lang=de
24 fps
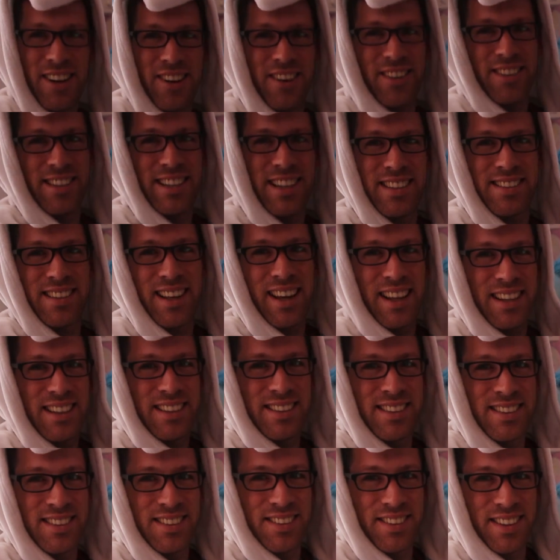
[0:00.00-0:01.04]
Und hier ist
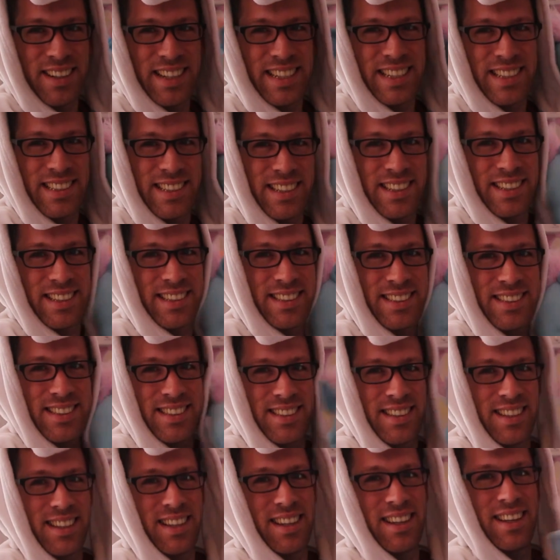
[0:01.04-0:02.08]
alles so richtig,